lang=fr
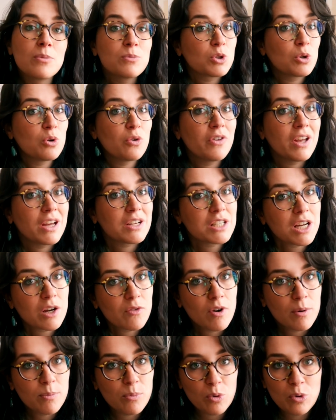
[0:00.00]
comme je le fais à
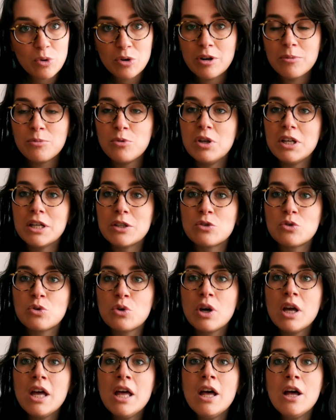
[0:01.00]
chaque fois pour le club de
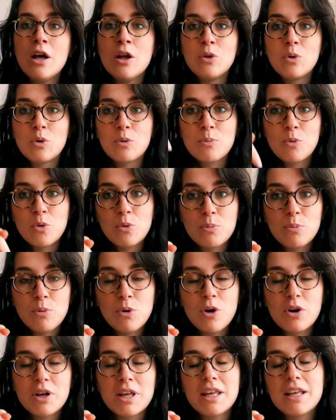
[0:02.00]
lecture. Donc mon
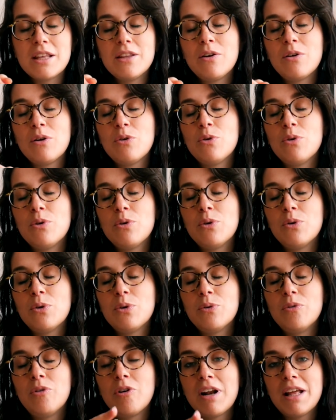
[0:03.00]
blog est dans,
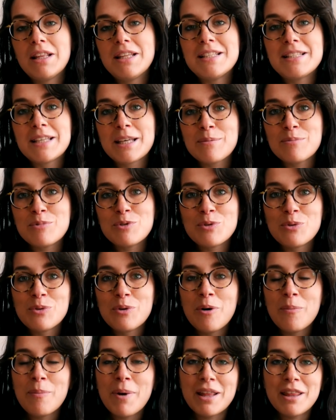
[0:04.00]
la description,
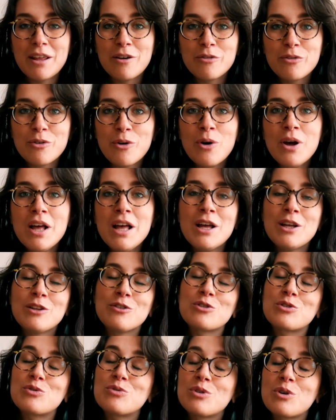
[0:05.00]
en barre d'infos.
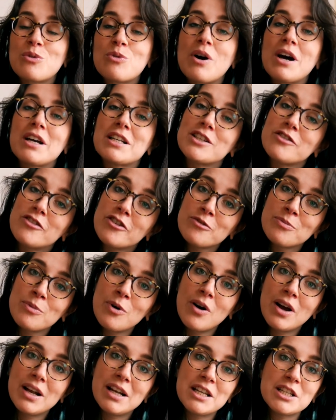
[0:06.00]
Donc je vous encourage
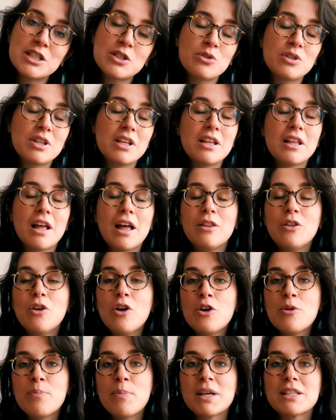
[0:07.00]
vivement à aller jeter un
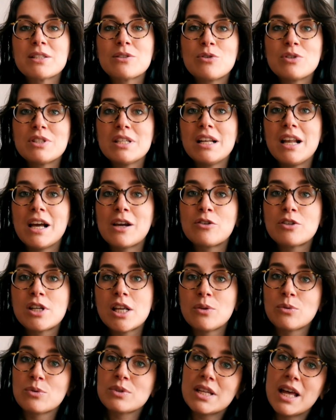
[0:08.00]
œil parce que c'est là que
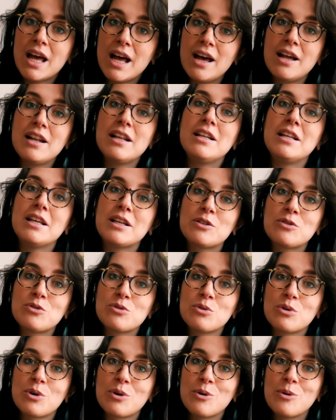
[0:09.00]
j'annonce un les
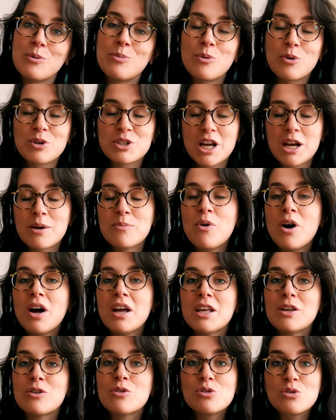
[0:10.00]
lectures euh, pour chaque
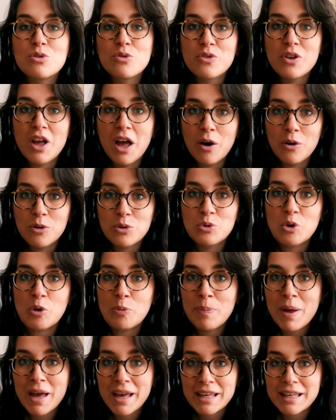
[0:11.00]
mois et que je fais un
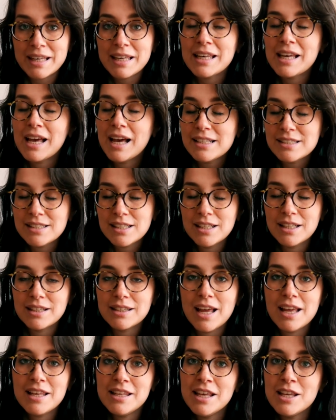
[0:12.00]
retour par écrit assez
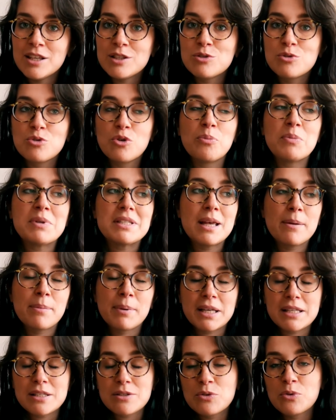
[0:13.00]
détaillé sur mes
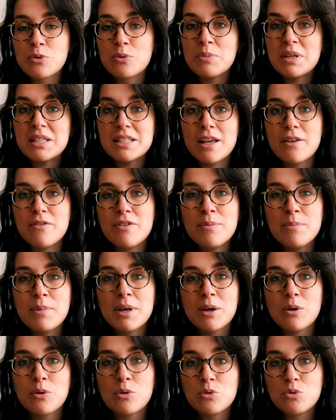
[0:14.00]
impressions, mes avis,
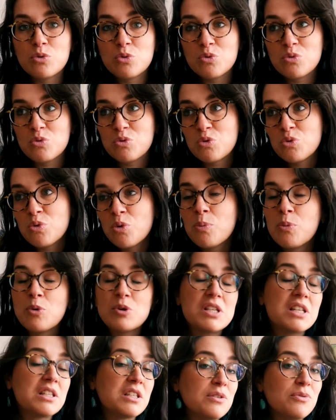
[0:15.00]
mes retours
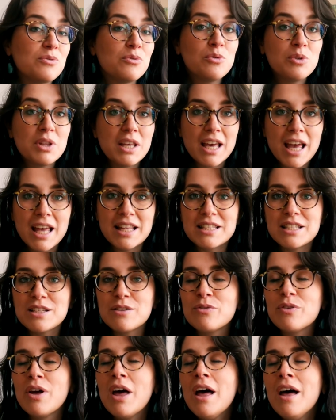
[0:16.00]
positifs ou
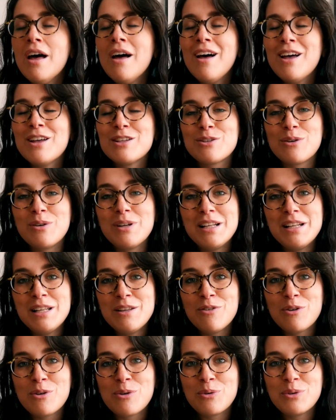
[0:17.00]
négatifs sur les
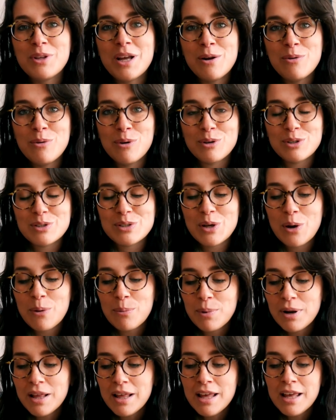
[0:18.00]
livres qu'on a lus
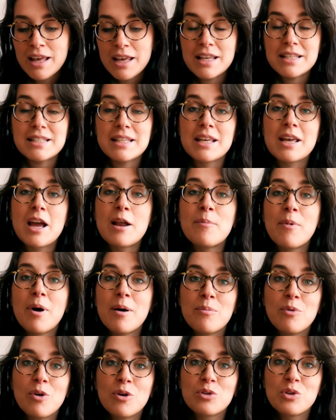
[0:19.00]
ensemble et c'est également
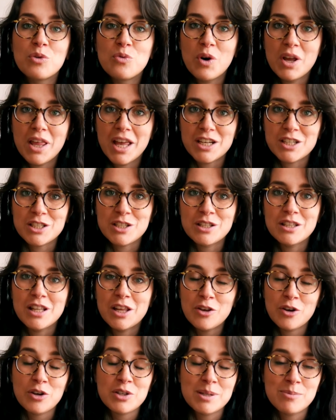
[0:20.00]
un blog de voyage.
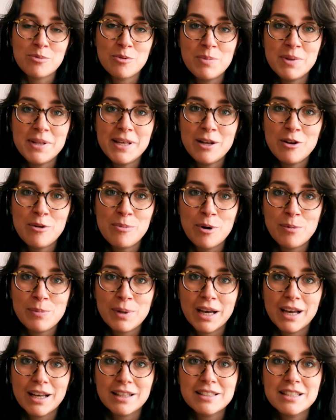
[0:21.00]
D'ailleurs j'ai publié le
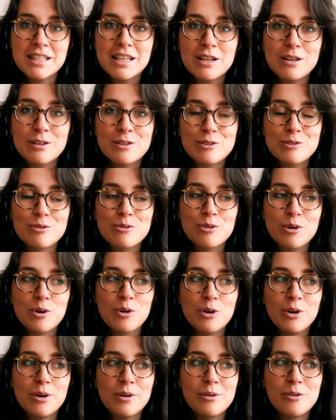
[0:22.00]
premier article
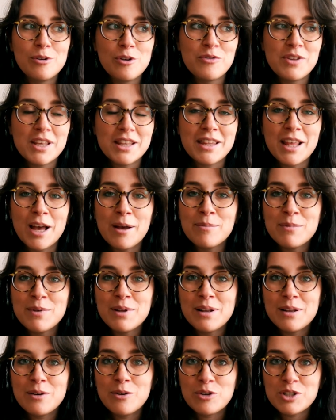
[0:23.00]
sur le Vietnam
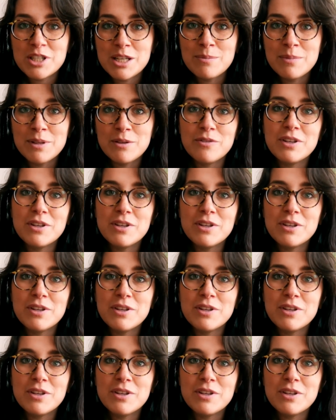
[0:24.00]
au Chi